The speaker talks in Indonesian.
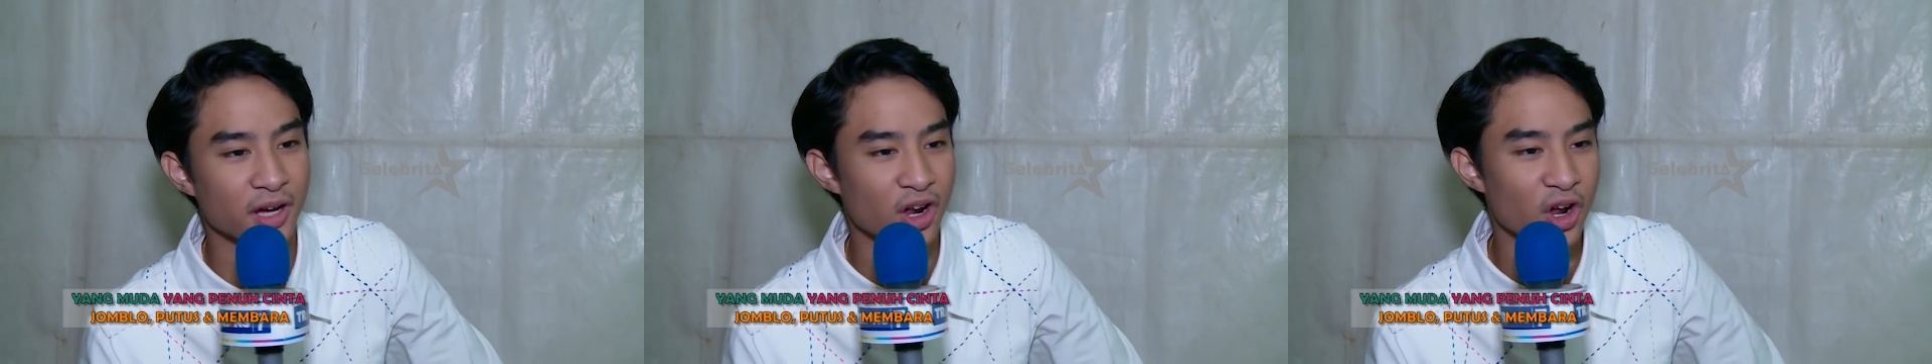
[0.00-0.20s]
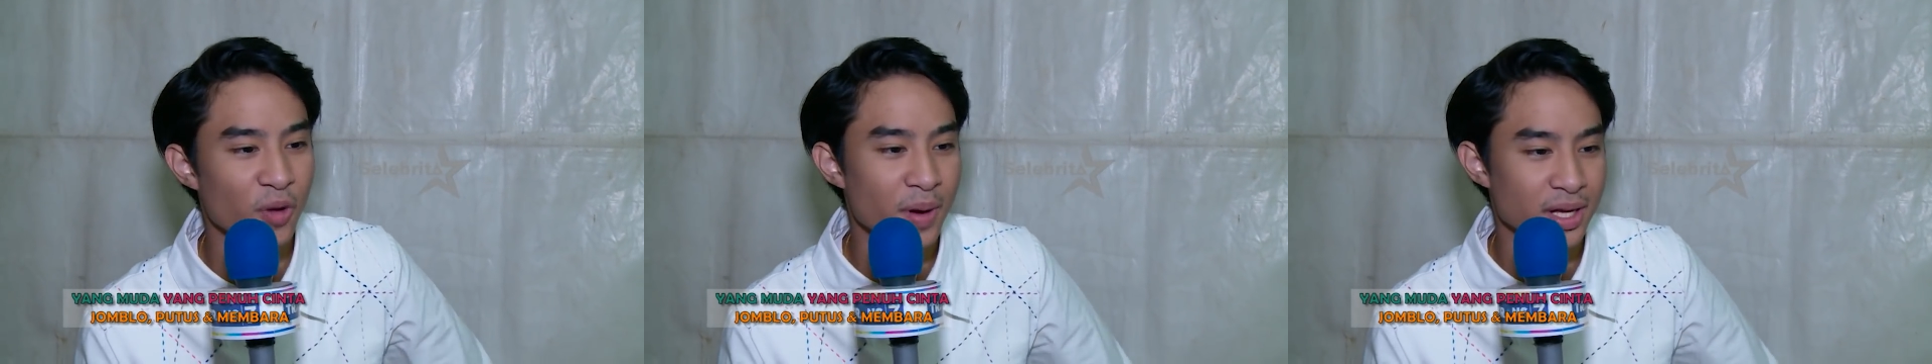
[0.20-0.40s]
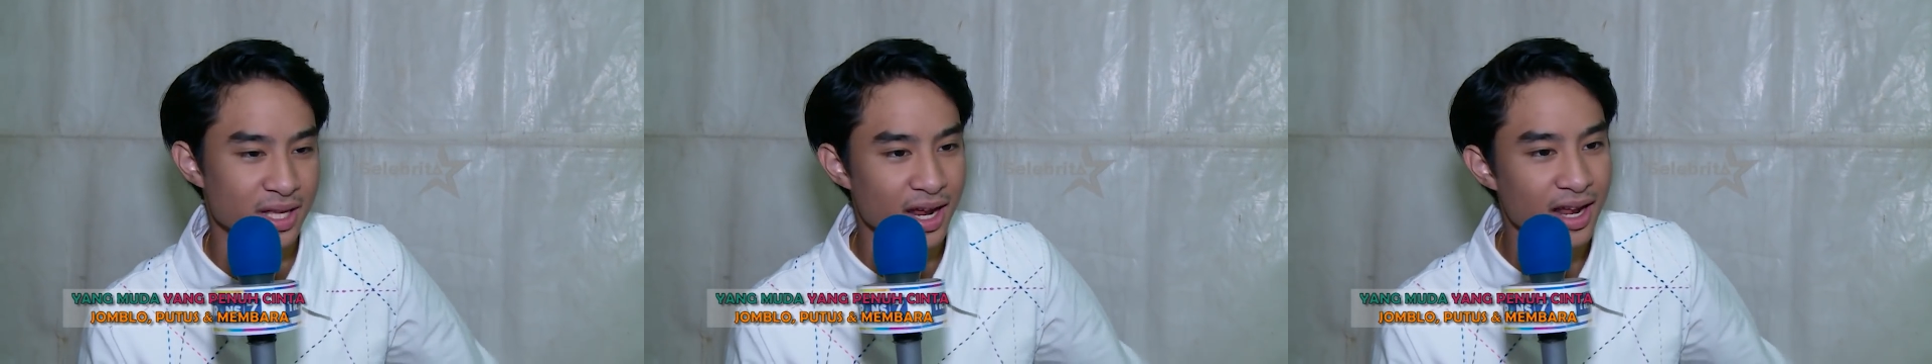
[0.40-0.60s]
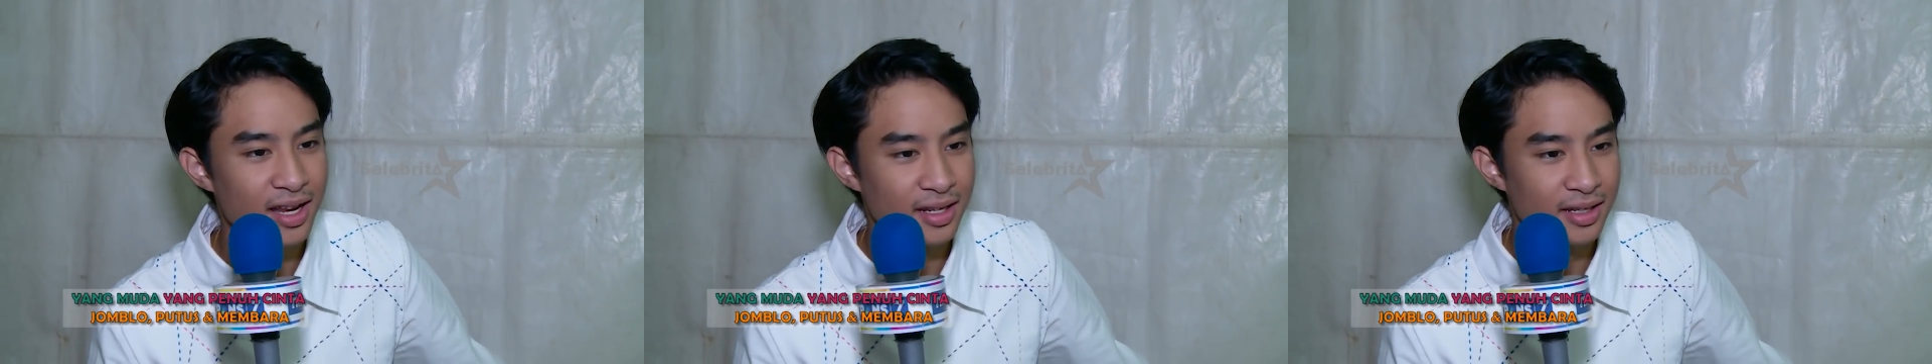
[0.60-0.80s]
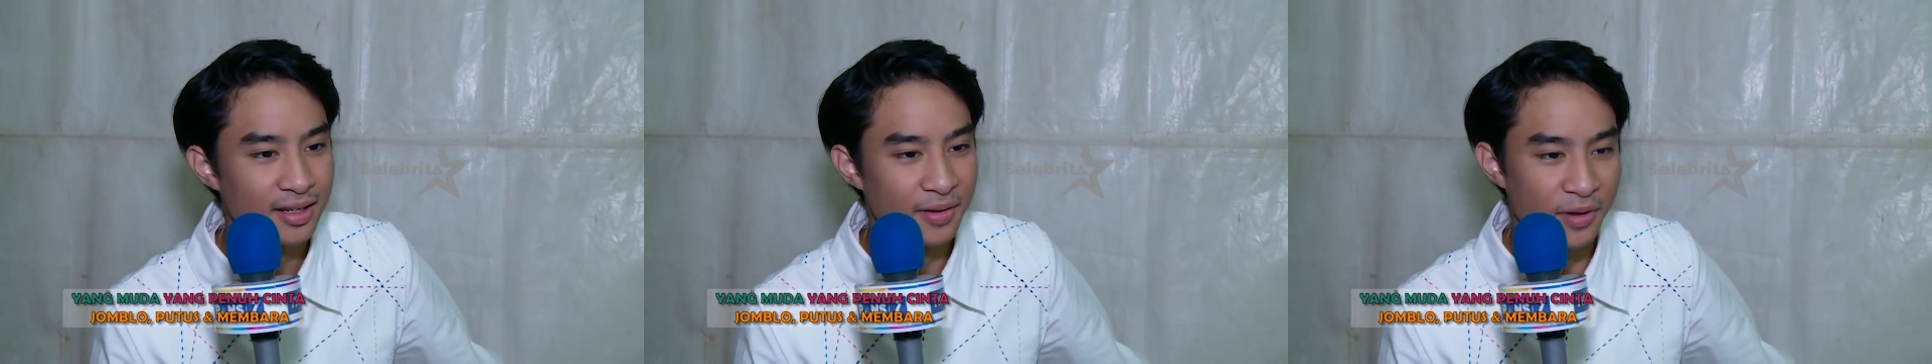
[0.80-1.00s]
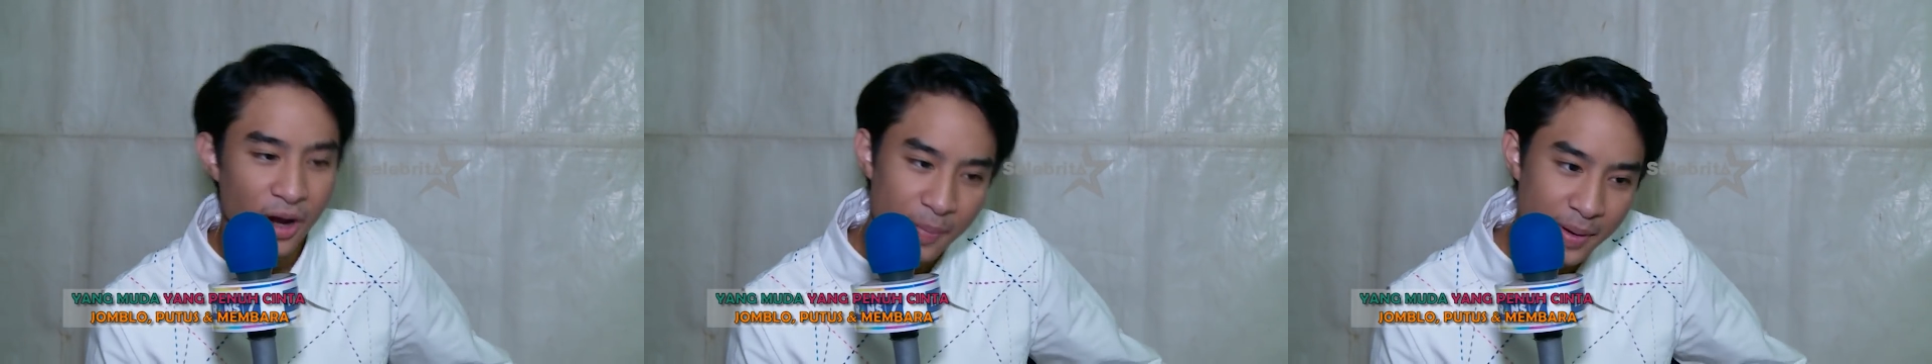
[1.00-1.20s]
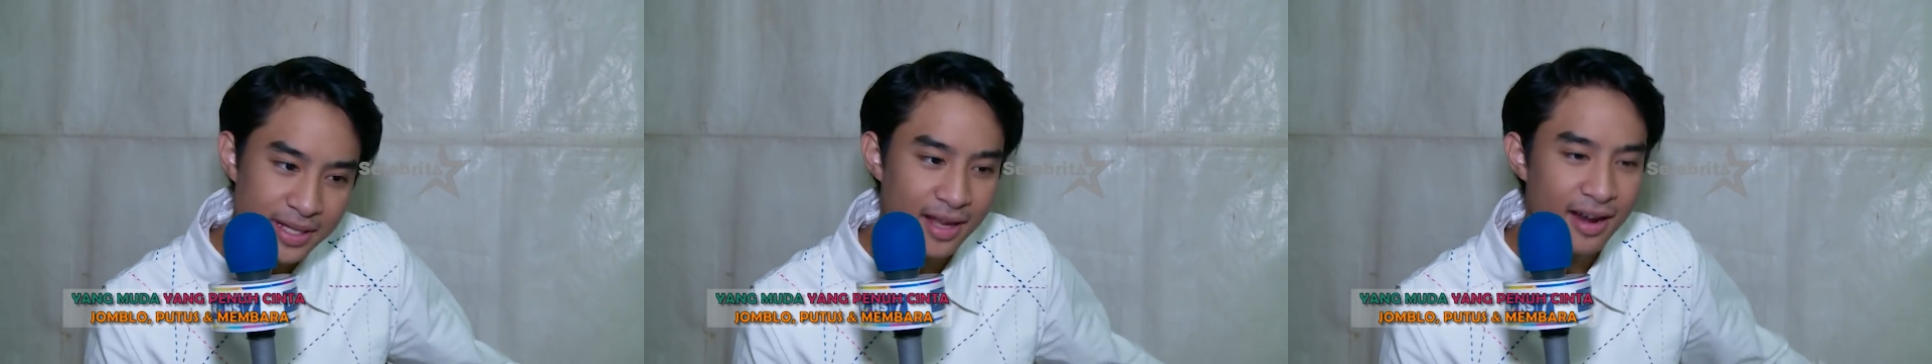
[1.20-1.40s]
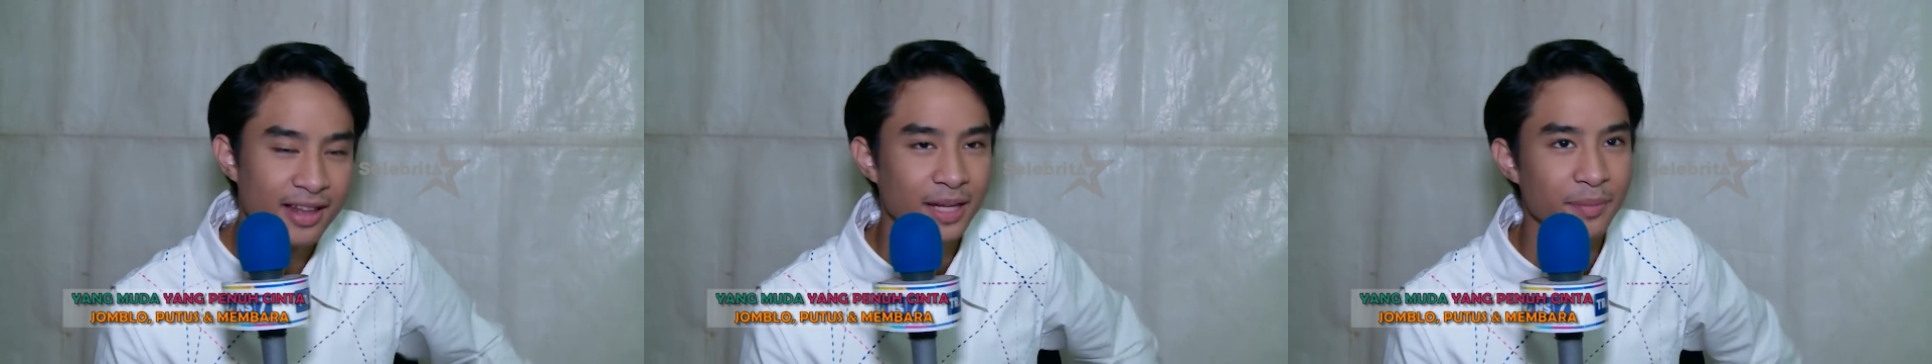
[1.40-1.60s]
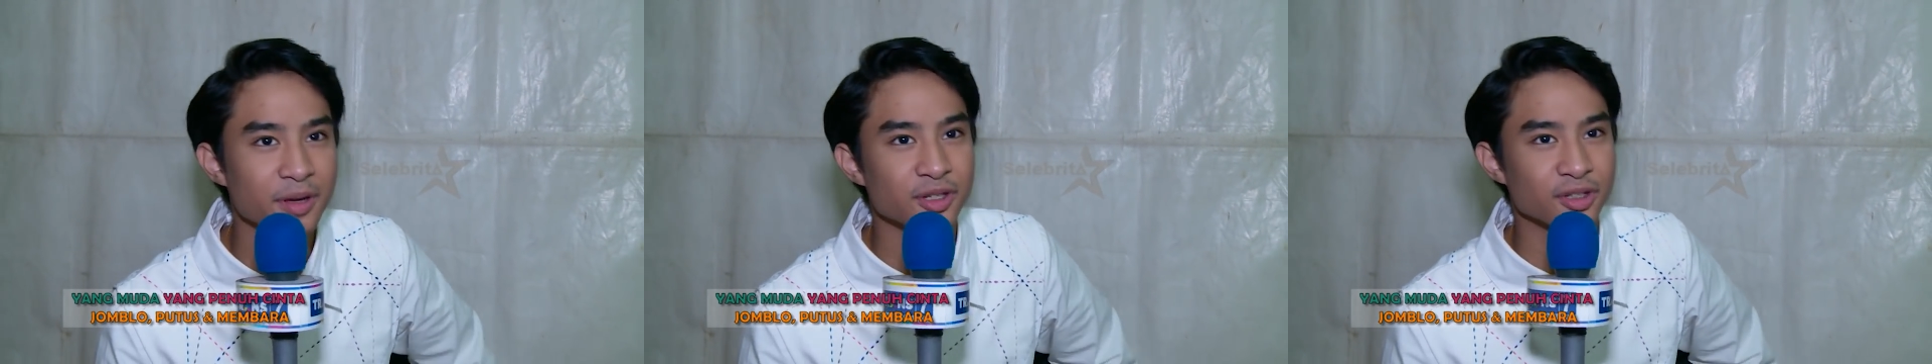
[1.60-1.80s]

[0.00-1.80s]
kalau aku pacaran ya udah pacaran tapi